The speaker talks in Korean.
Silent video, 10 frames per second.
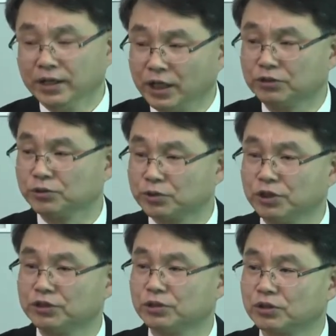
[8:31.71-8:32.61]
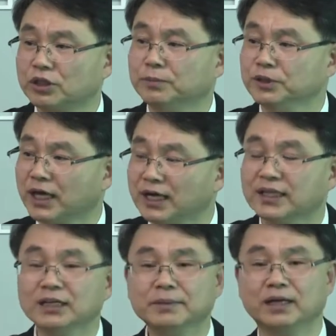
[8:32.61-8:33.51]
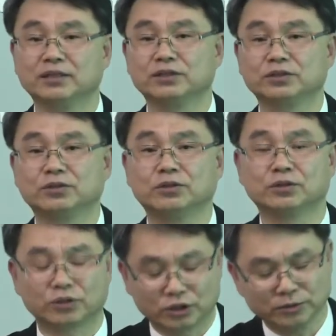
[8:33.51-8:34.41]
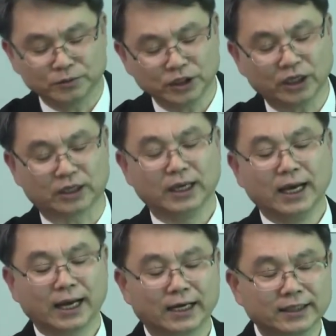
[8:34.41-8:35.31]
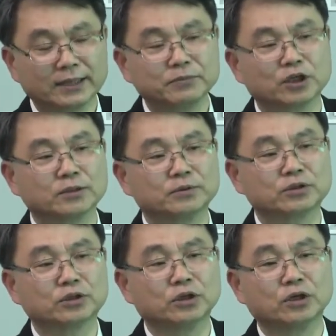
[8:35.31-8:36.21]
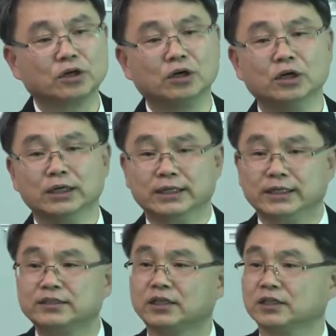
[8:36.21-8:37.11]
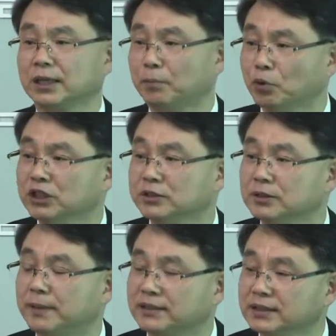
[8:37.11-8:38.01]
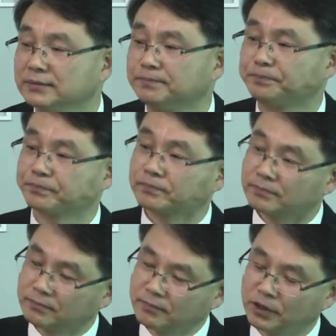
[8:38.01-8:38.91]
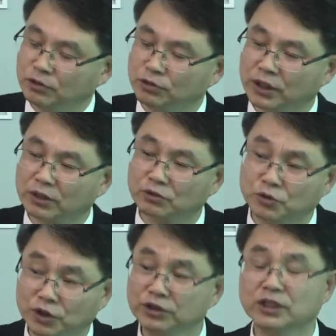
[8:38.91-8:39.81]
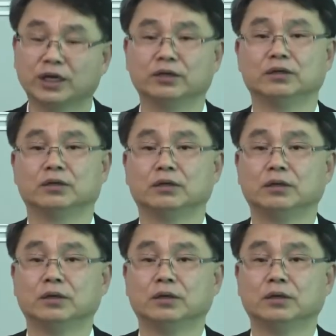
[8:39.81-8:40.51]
예수 그리스도 그분이 하나님의 아들이시고 그분이 하나님께로부터 이 세상에 보내심을 받은 우리의 구원자요.